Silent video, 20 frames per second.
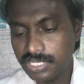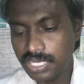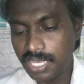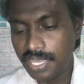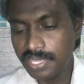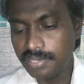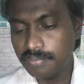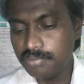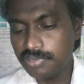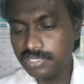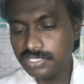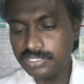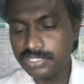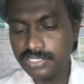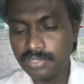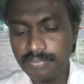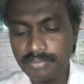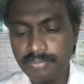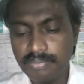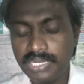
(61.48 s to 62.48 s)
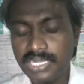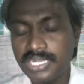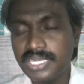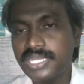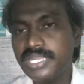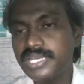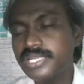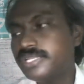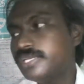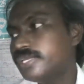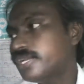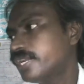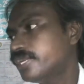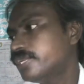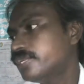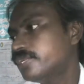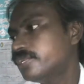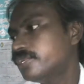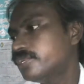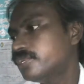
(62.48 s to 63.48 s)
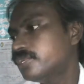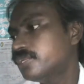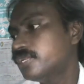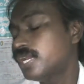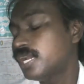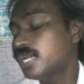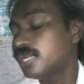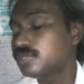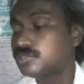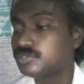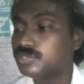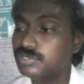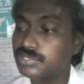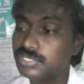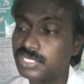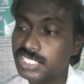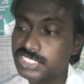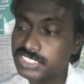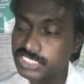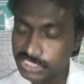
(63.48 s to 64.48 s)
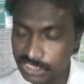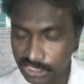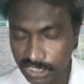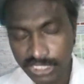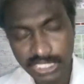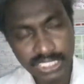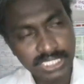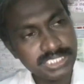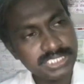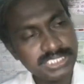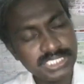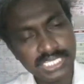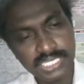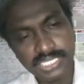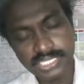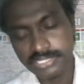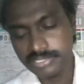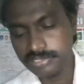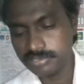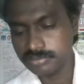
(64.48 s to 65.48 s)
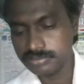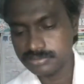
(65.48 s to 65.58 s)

ఆయన బోధన పట్టాలని ఆయన నేరస్తునిగా చిత్రీకరించాలని